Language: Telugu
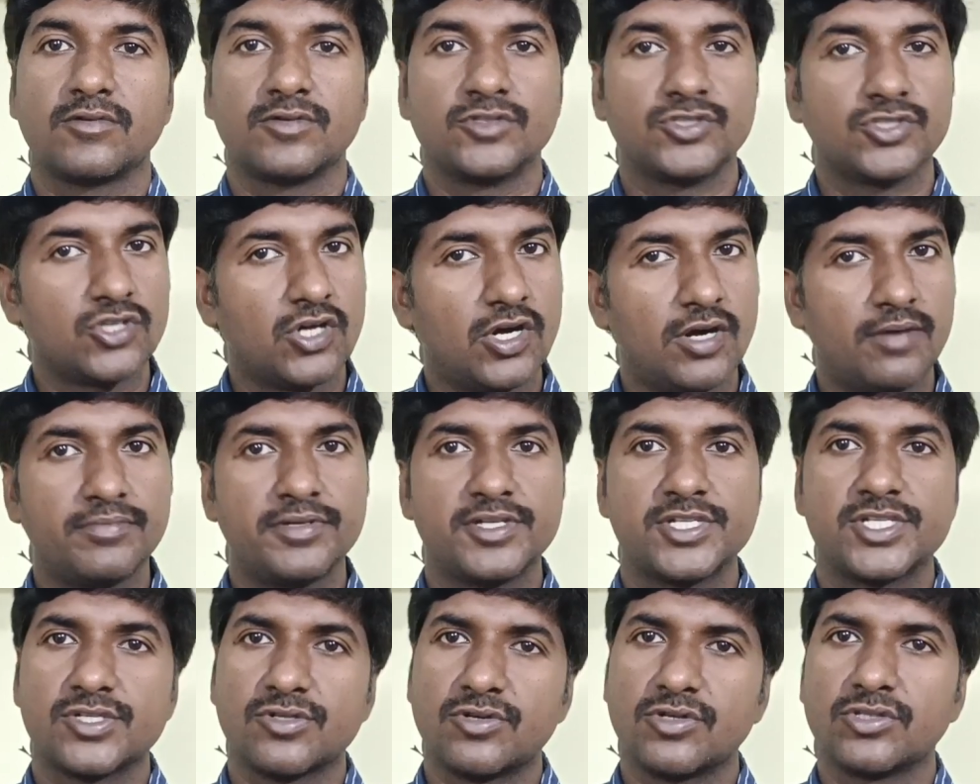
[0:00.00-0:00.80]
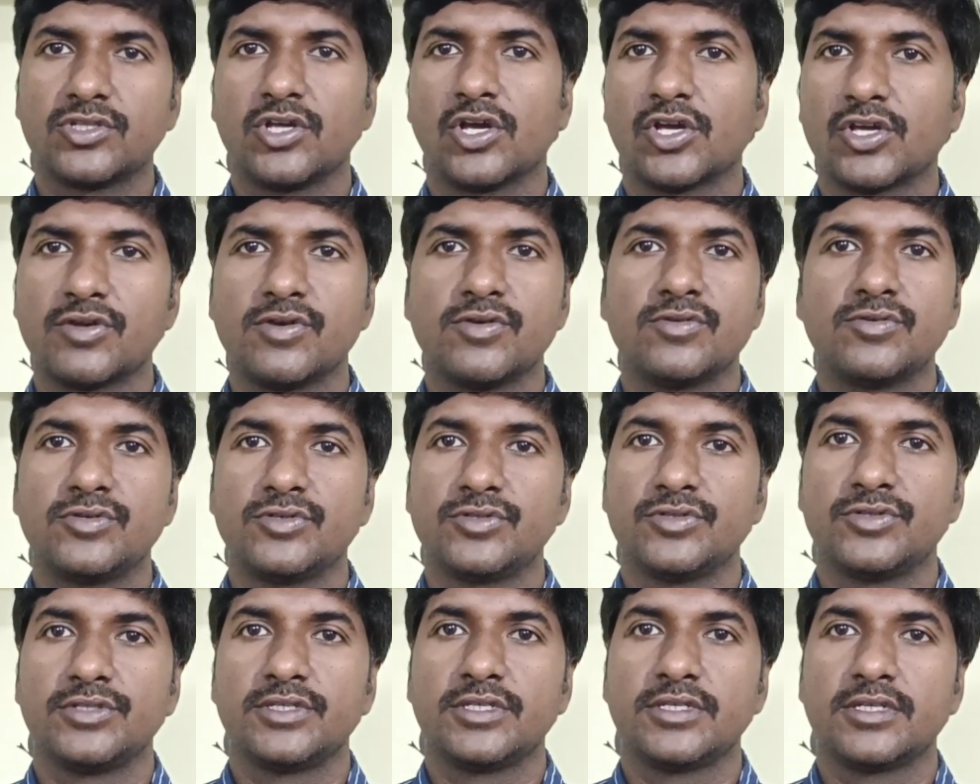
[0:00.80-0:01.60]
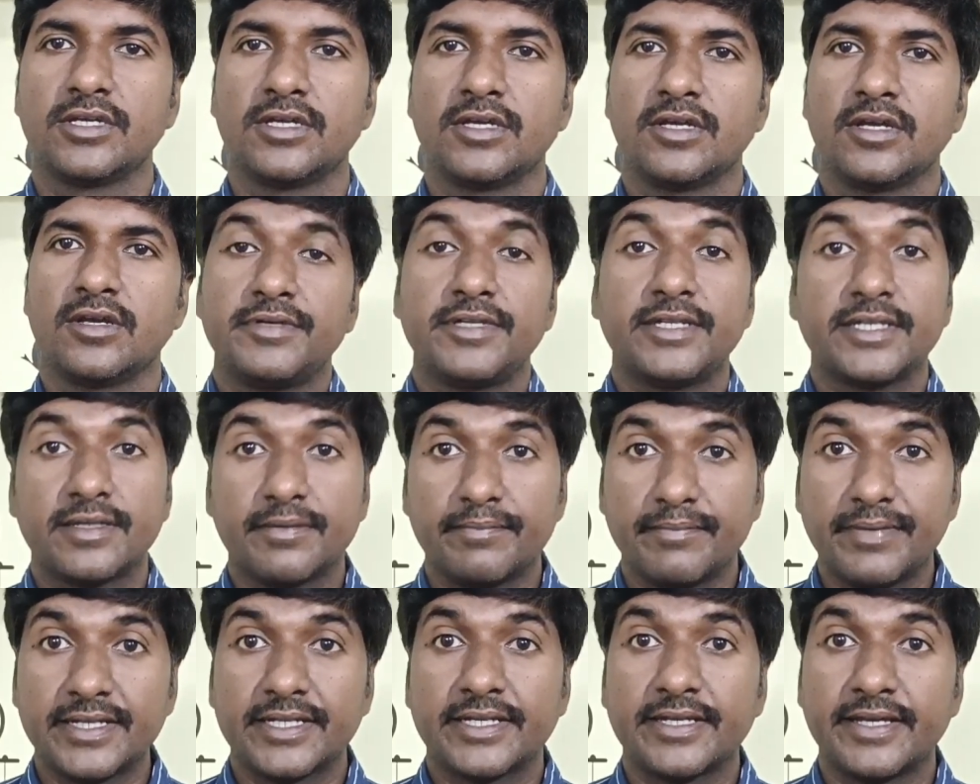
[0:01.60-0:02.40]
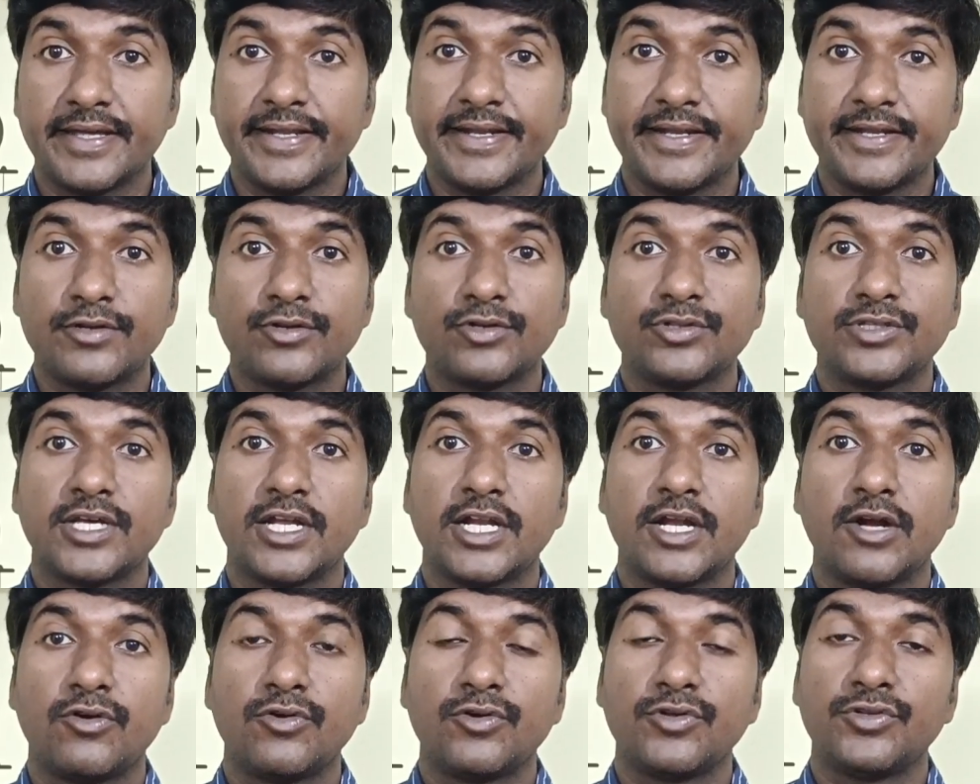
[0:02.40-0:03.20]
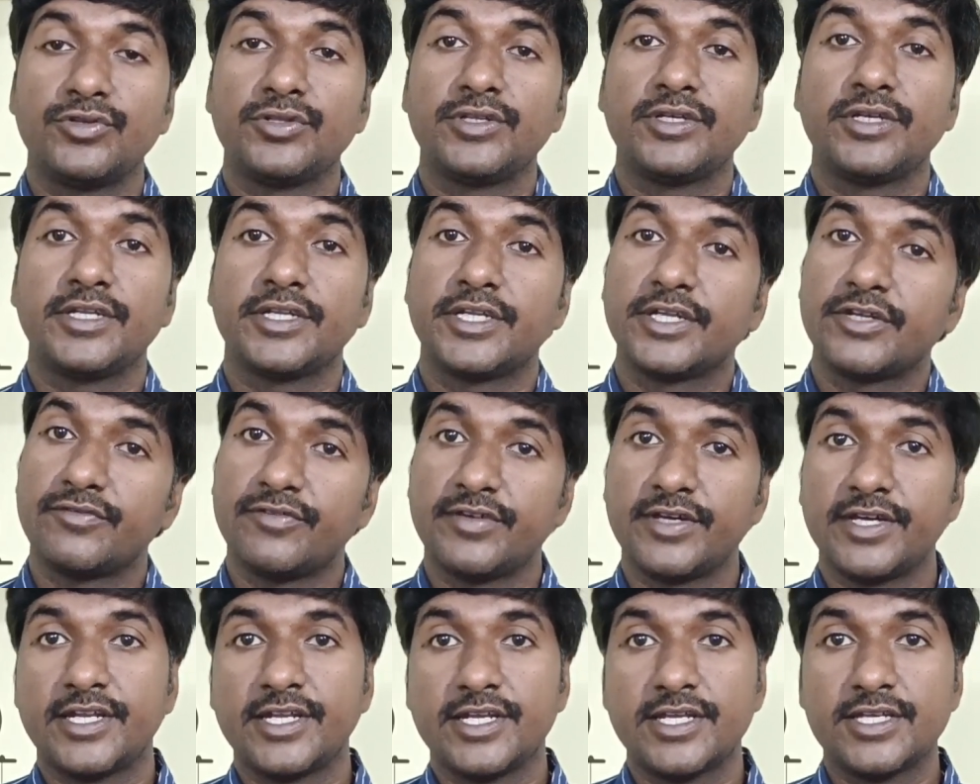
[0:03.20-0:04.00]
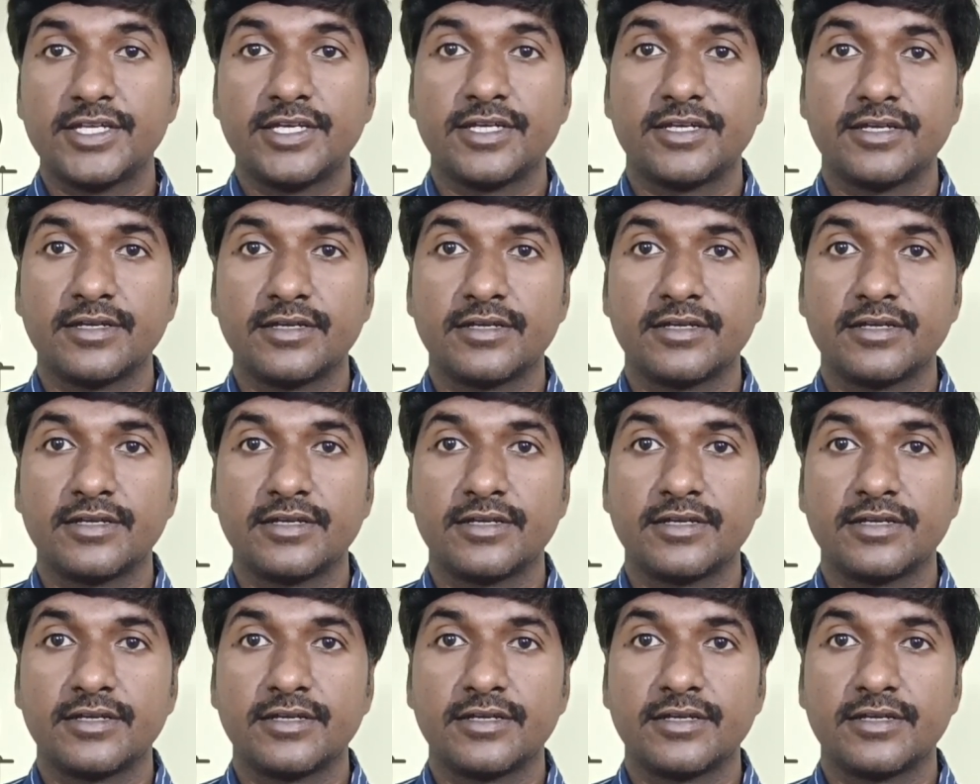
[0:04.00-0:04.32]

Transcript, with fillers: కొంచెం కాంపిటీషన్ కూడా తక్కువే ఉంటుంది మీరు మరి కెరీర్ గ్రోత్ ఎలా ఉంటుంది నేను వేరే